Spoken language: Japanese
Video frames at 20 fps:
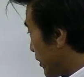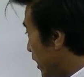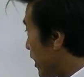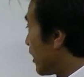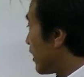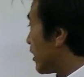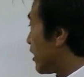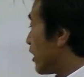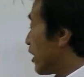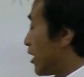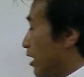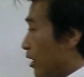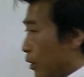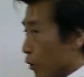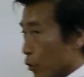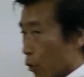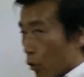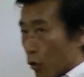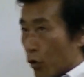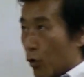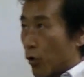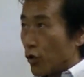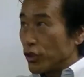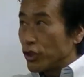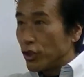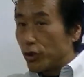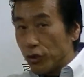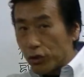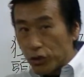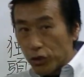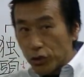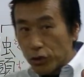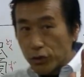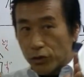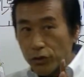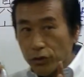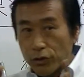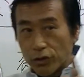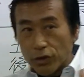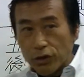ね心を集中
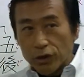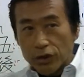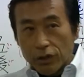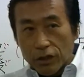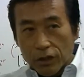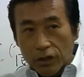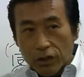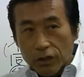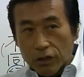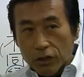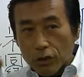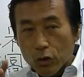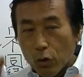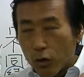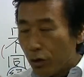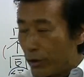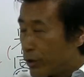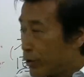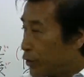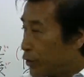するそうい